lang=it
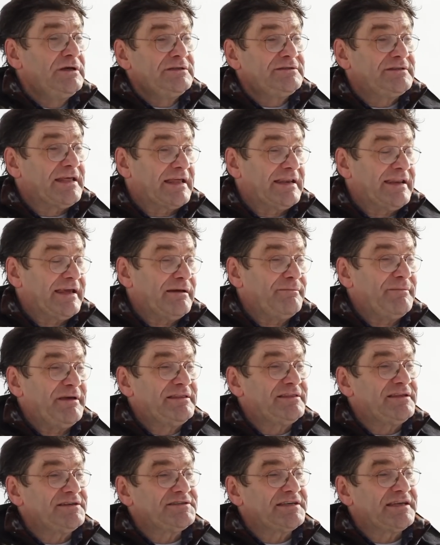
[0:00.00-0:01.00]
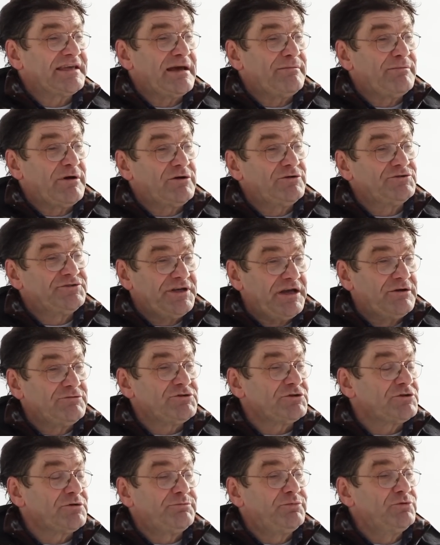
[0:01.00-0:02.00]
tecnicamente si chiama così, a un
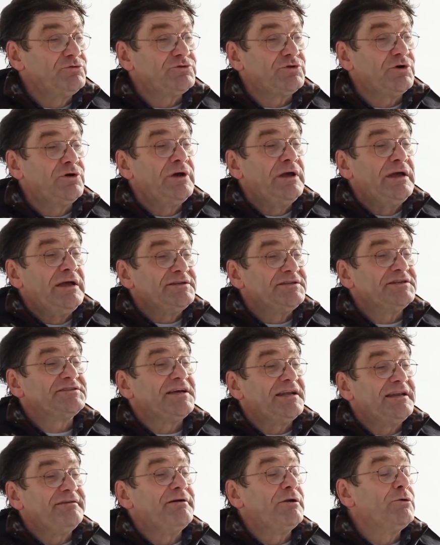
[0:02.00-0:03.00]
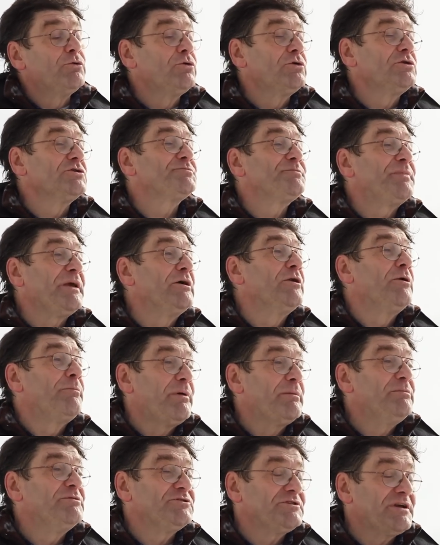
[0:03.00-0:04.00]
certo punto si saliva lungo uno spigolo, poi
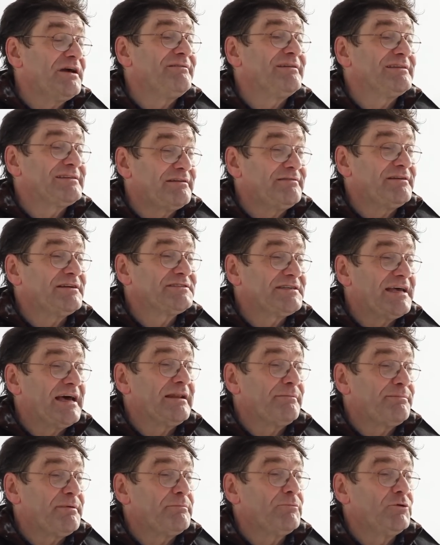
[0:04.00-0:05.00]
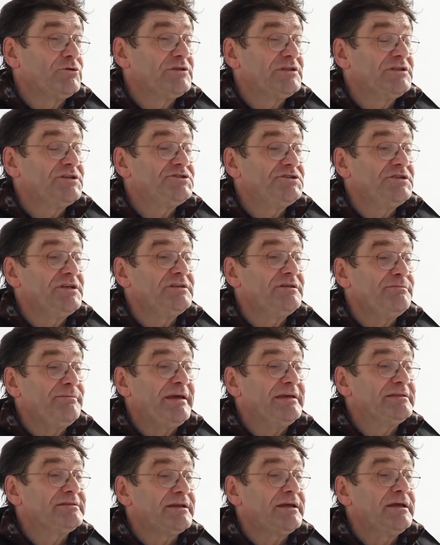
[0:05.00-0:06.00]
bisognava attraversare per molte decine di
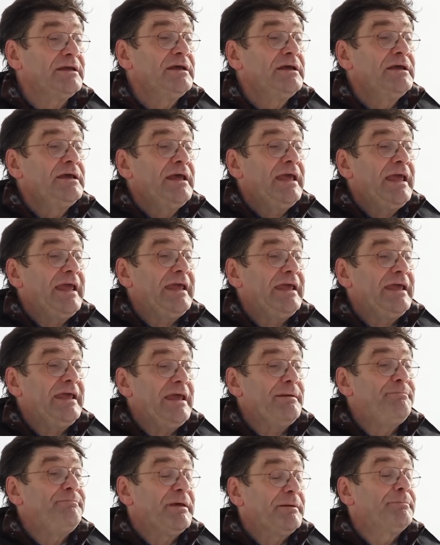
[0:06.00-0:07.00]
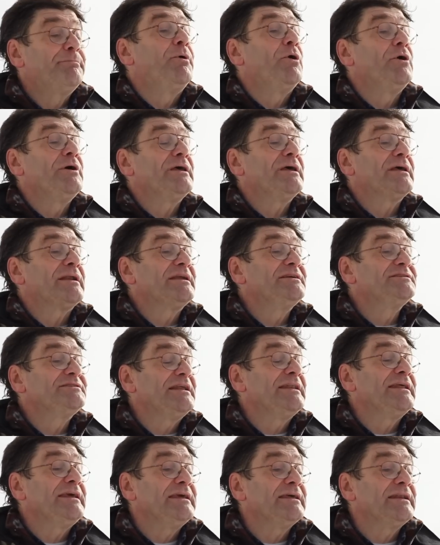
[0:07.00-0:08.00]
metri e, e per poi
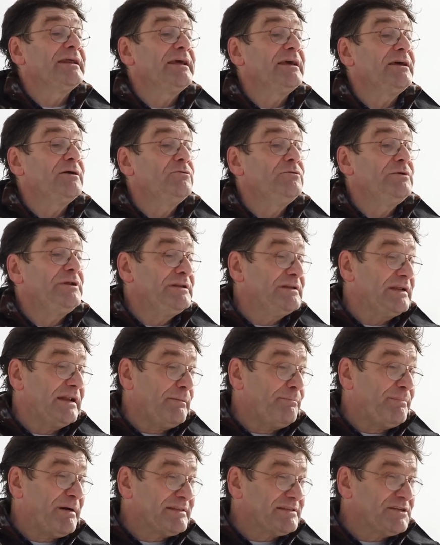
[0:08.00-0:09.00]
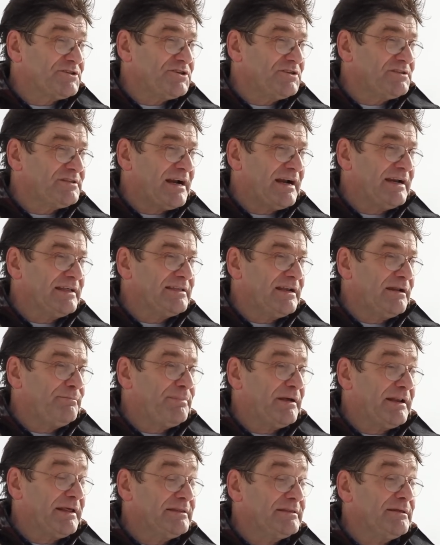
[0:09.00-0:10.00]
risalire un, nella parte centrale della
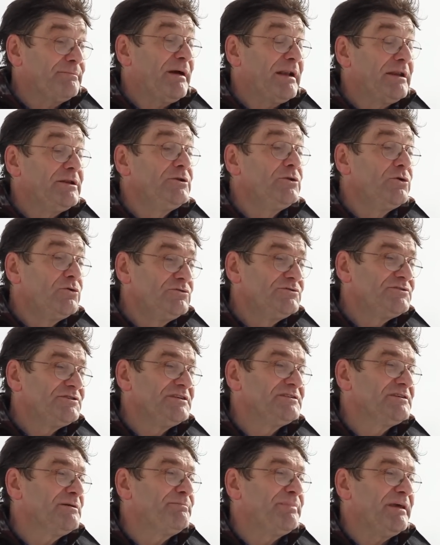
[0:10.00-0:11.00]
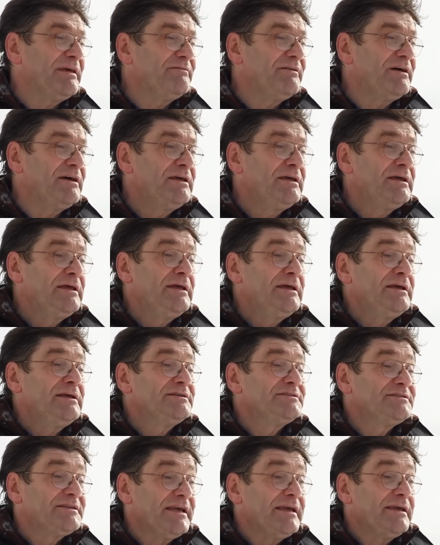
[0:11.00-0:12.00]
parete, ma non si sapeva
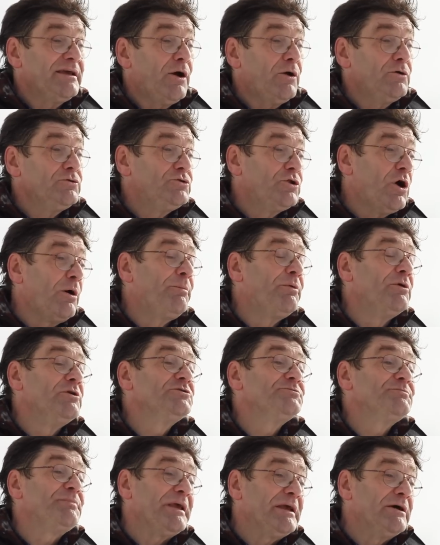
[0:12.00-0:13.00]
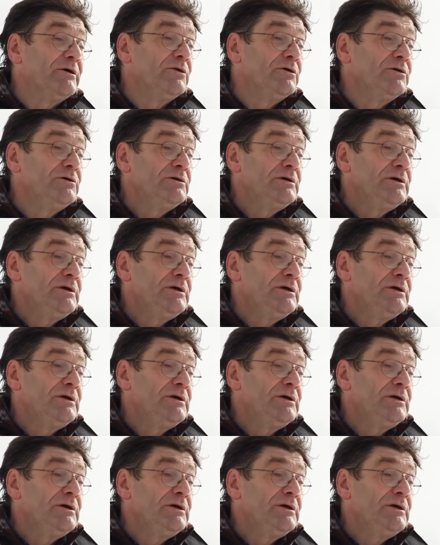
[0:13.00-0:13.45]
se dopo lo spigolo